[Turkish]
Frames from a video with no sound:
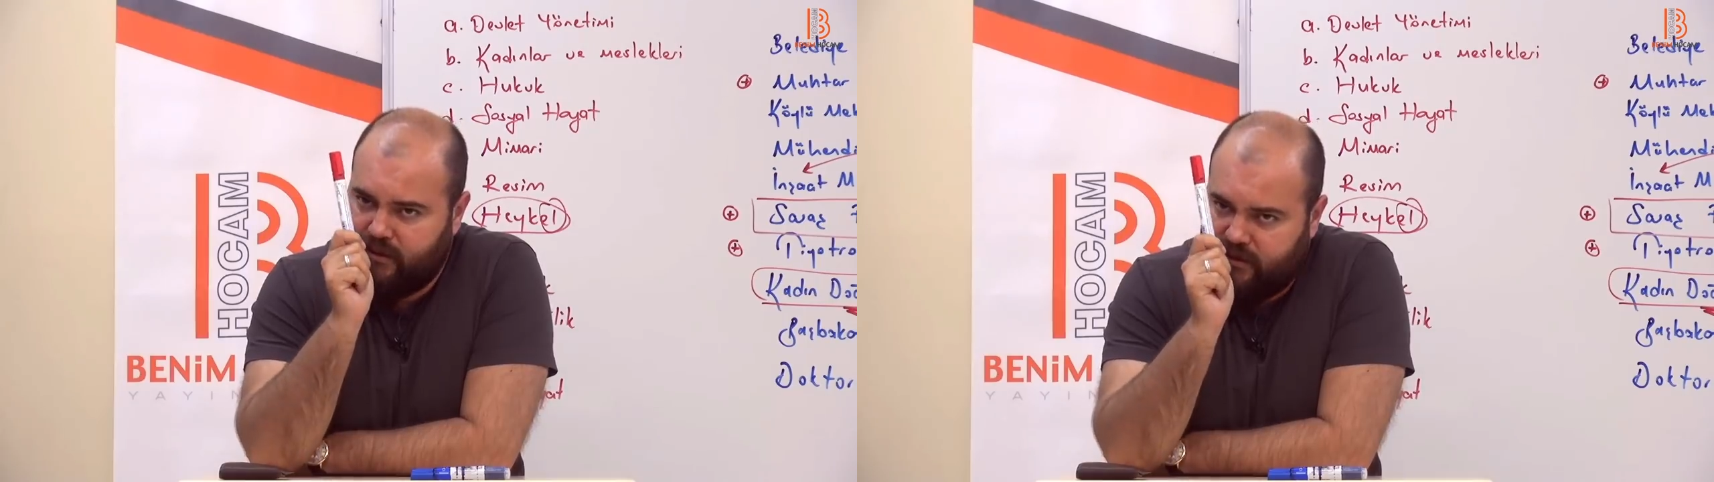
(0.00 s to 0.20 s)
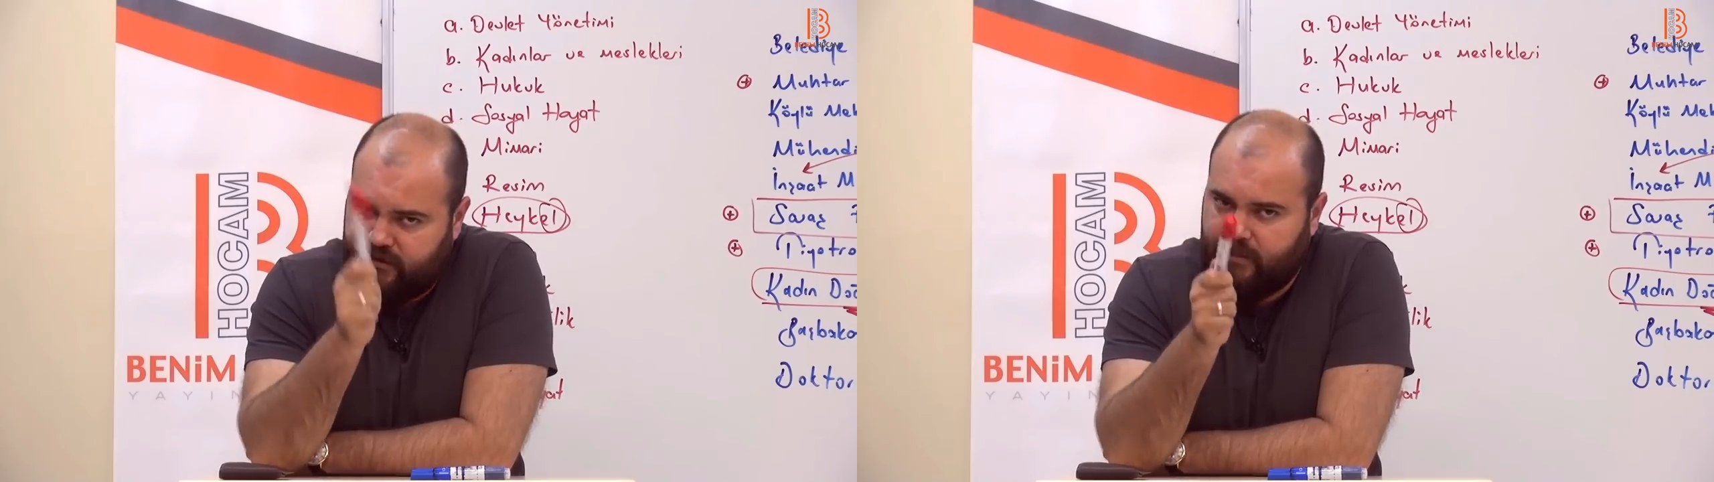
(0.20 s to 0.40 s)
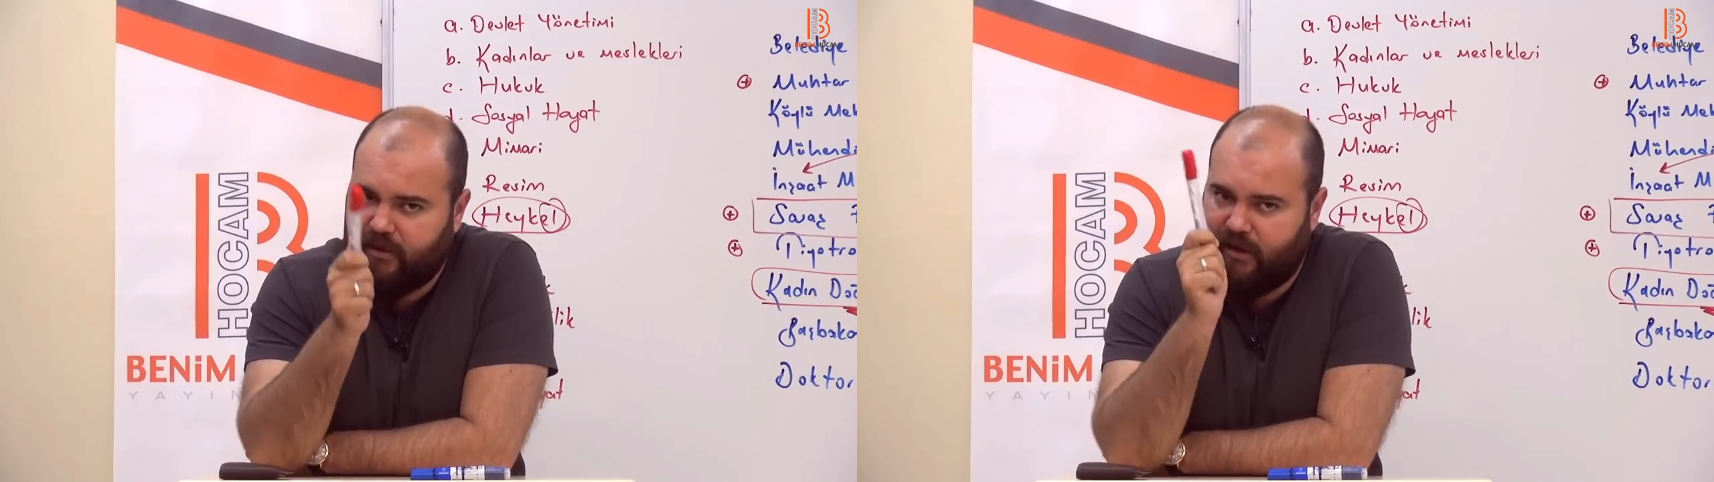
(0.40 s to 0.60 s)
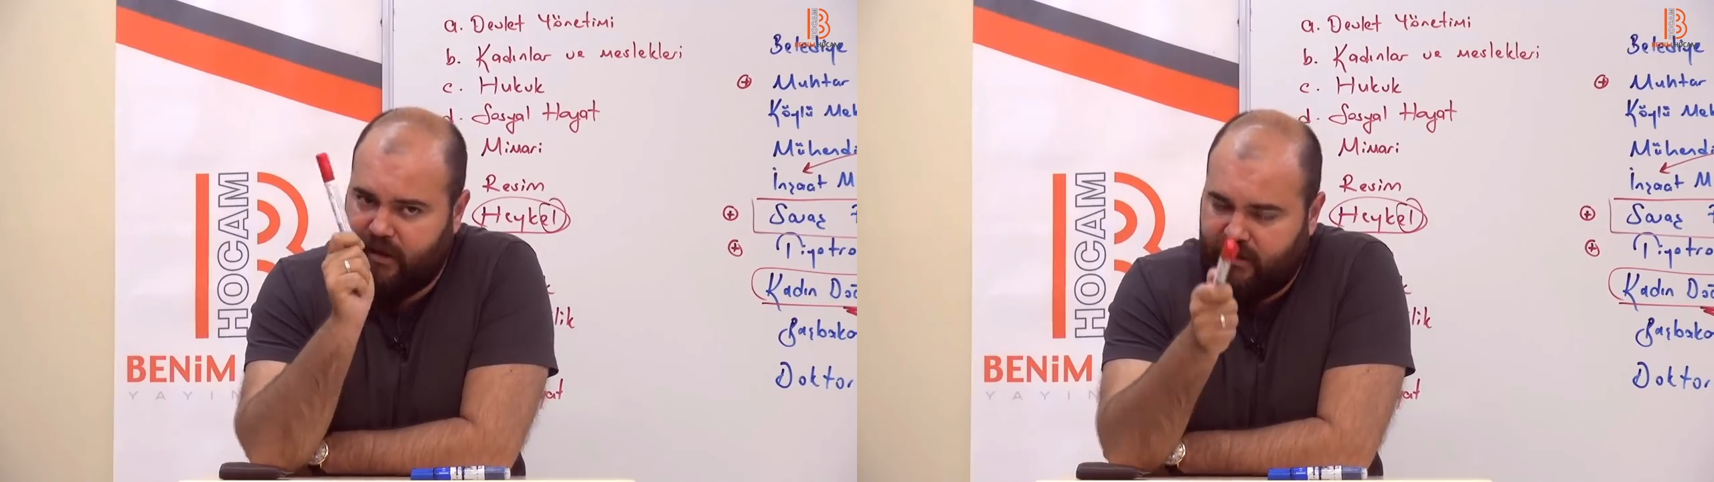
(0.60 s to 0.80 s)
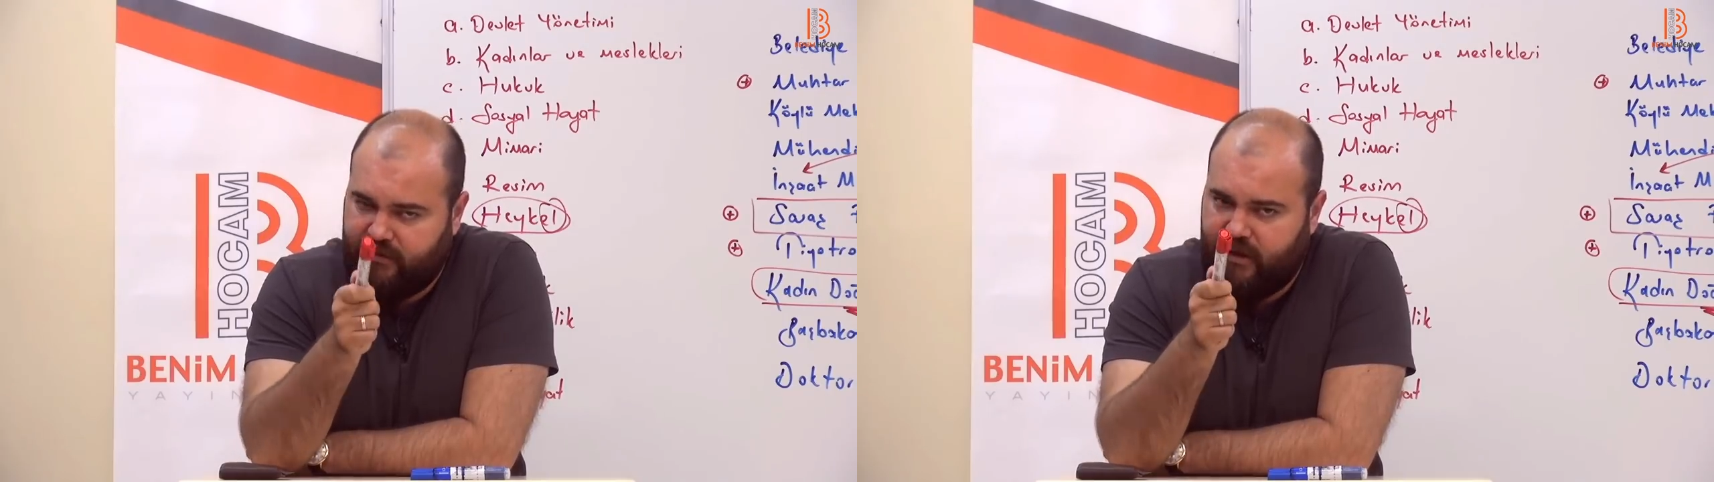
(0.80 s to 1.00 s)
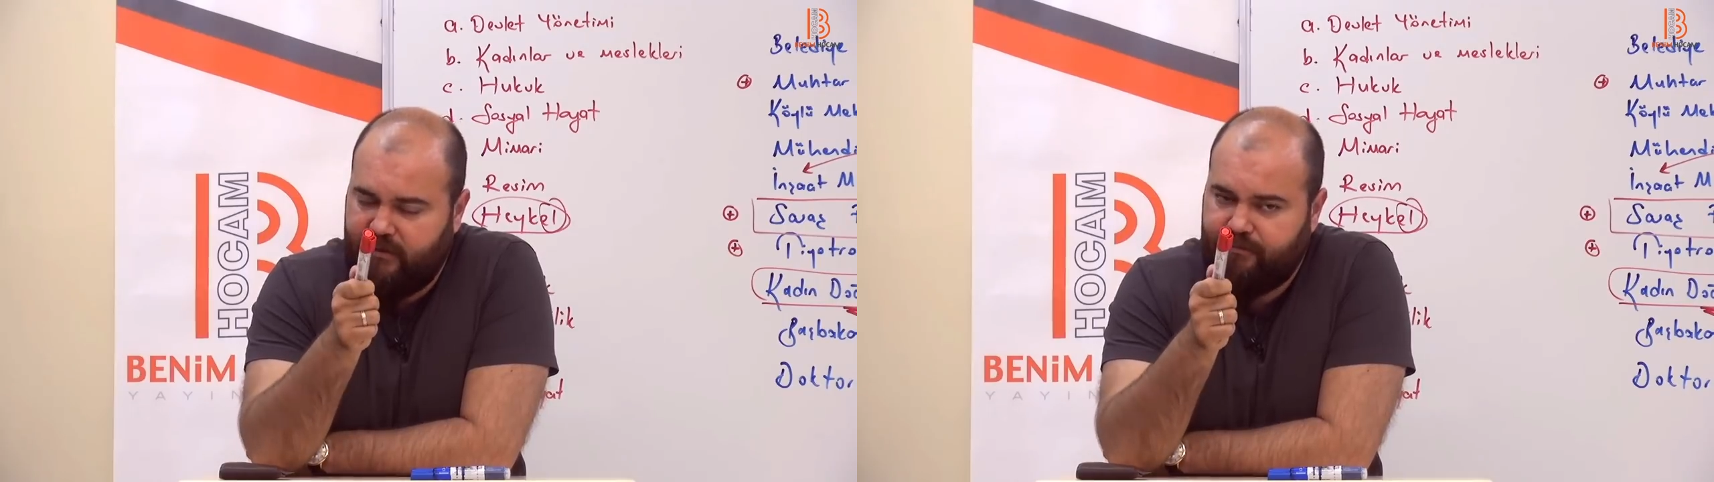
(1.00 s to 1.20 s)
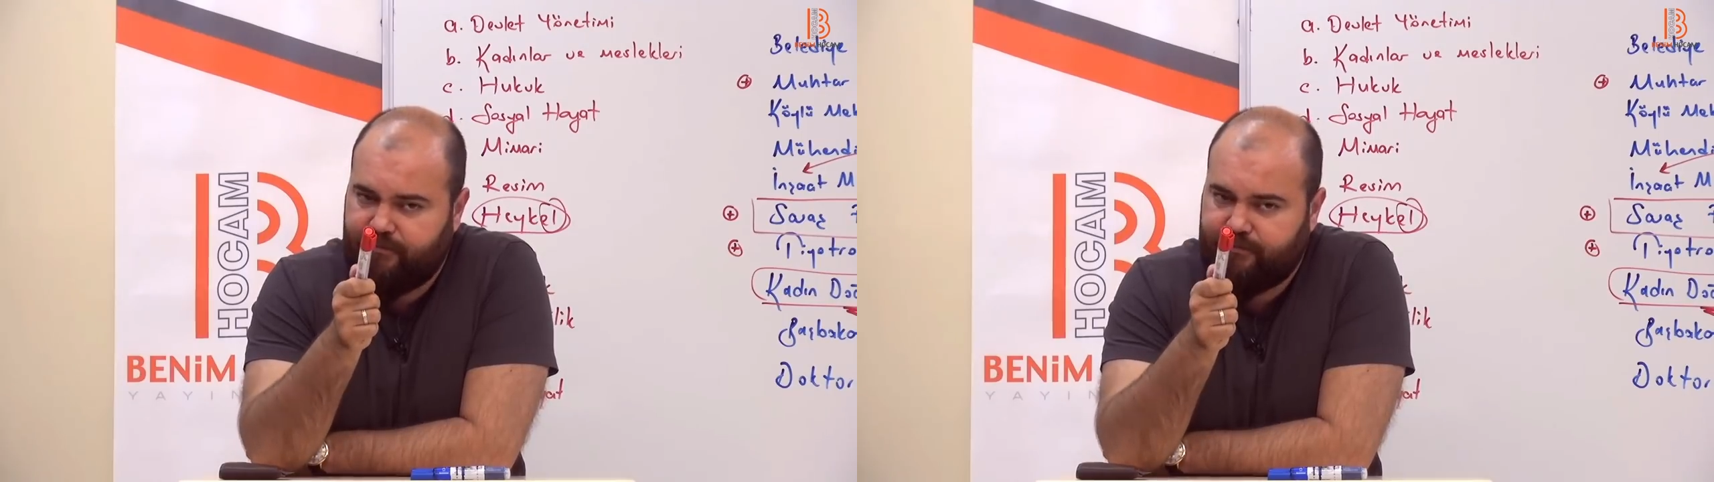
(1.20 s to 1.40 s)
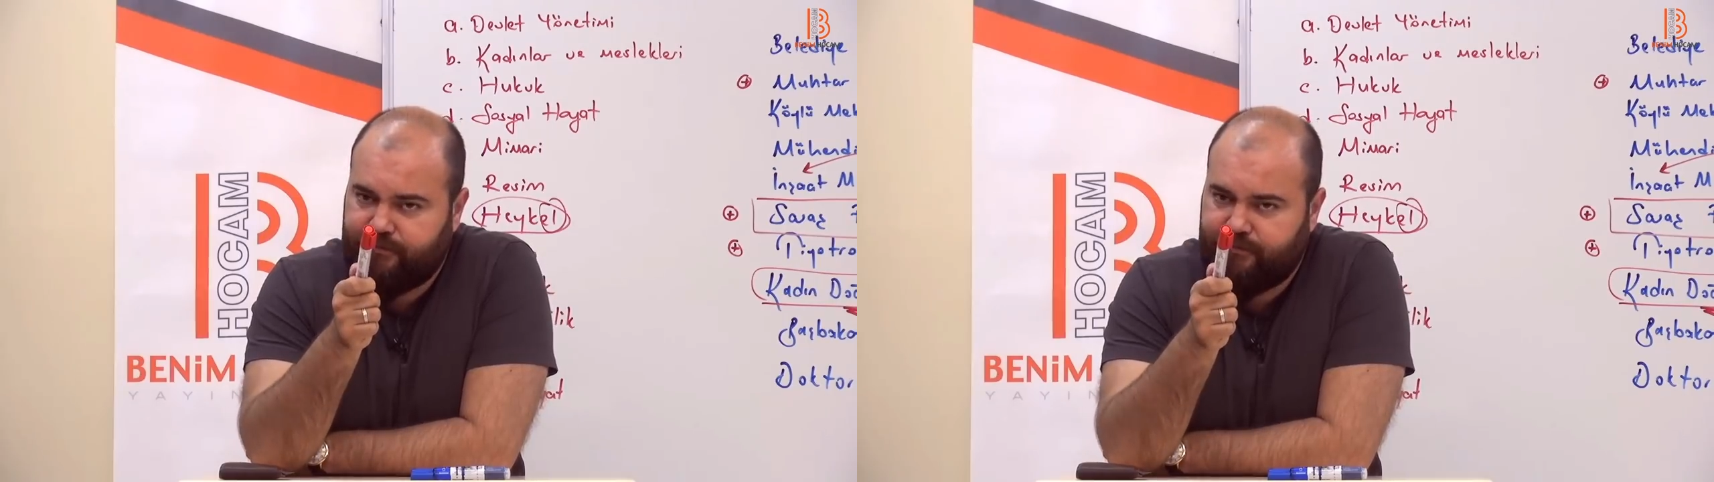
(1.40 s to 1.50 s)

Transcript: kitabının adı